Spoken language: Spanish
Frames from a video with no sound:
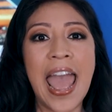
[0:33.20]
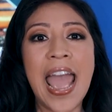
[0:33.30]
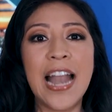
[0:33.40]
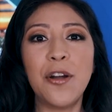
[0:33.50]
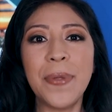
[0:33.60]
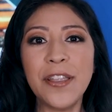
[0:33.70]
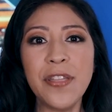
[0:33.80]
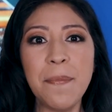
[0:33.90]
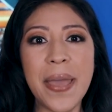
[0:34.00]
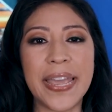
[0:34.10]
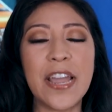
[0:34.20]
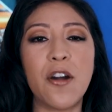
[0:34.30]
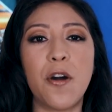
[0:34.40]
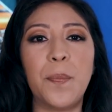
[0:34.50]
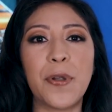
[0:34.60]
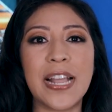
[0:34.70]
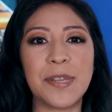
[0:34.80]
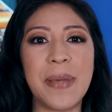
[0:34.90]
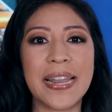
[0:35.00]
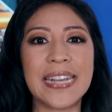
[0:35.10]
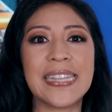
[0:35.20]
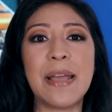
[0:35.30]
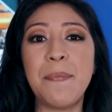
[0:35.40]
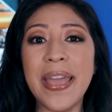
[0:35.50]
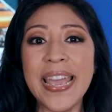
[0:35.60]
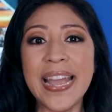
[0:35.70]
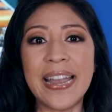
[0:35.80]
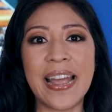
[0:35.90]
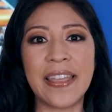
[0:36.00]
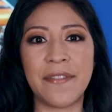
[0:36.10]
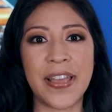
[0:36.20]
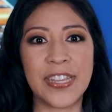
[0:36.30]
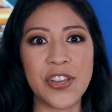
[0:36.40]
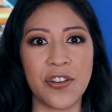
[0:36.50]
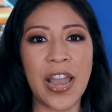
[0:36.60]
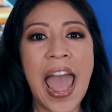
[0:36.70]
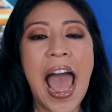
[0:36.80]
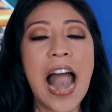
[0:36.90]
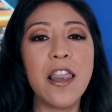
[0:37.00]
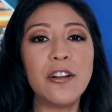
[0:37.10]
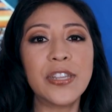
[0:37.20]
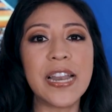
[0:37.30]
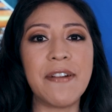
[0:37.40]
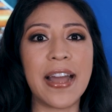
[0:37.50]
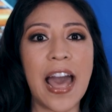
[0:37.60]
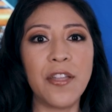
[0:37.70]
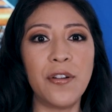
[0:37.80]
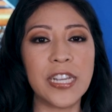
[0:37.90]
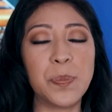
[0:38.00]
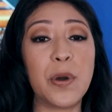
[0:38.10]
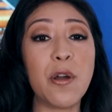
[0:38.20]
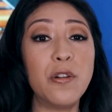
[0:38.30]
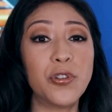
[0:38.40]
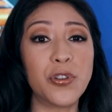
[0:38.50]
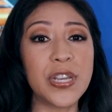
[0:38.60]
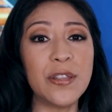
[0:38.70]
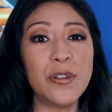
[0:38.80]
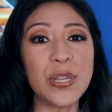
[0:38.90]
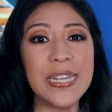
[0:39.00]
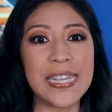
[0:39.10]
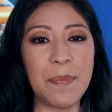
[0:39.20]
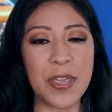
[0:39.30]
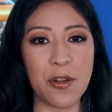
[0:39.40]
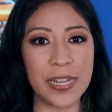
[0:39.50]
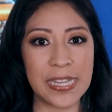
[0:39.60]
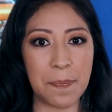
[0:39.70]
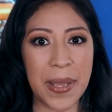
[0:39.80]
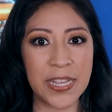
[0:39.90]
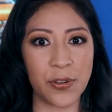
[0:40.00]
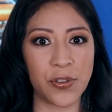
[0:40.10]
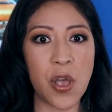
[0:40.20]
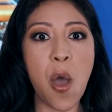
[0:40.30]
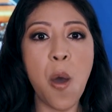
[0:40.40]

El gobierno de México compró las marcas de Mexicana de Aviación a los trabajadores por 815 millones de pesos,